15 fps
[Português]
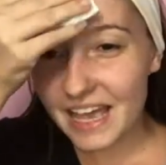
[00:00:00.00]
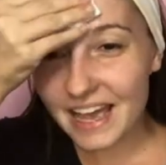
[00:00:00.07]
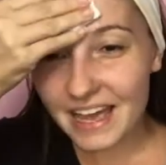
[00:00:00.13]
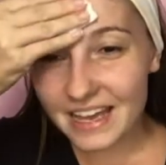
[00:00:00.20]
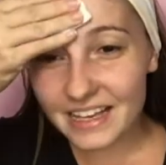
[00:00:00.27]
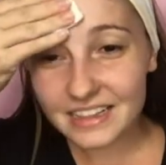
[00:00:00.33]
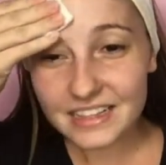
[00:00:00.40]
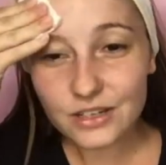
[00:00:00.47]

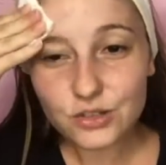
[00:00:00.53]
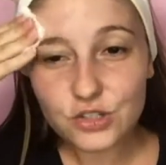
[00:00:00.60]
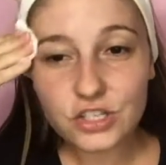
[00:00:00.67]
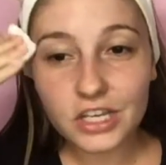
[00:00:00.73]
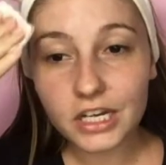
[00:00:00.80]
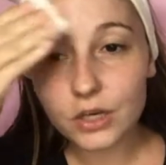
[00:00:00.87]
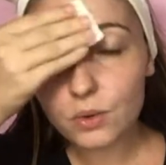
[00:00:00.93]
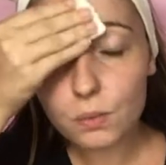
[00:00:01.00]
É, tem um
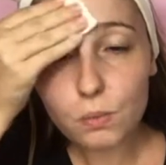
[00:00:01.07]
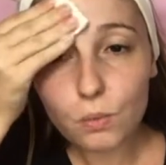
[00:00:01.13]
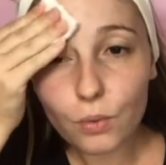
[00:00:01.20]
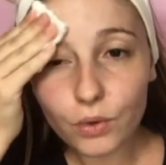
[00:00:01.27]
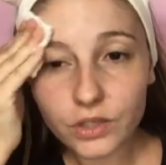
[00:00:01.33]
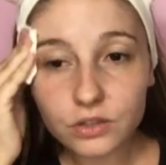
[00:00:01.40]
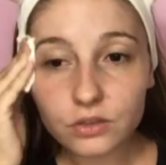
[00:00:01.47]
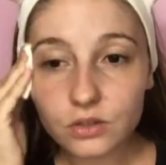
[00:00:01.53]
cheirinho
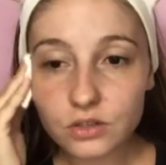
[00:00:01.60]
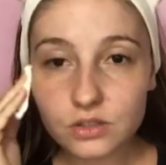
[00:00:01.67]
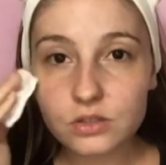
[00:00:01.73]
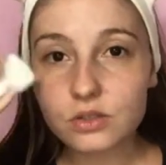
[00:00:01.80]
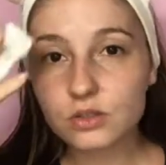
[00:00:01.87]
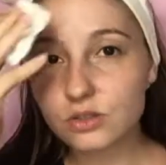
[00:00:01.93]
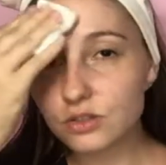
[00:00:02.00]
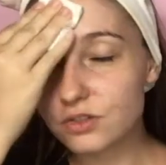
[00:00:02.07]
muito
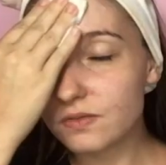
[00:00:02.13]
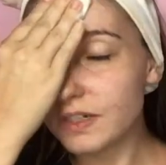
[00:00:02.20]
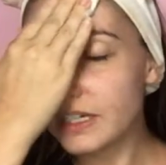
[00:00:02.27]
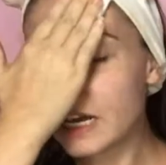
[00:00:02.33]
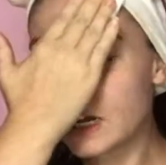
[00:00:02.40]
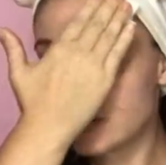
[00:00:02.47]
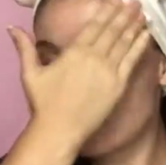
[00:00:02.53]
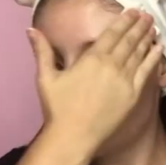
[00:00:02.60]
gostoso, de
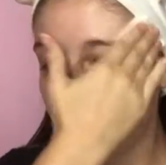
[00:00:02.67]
verdade.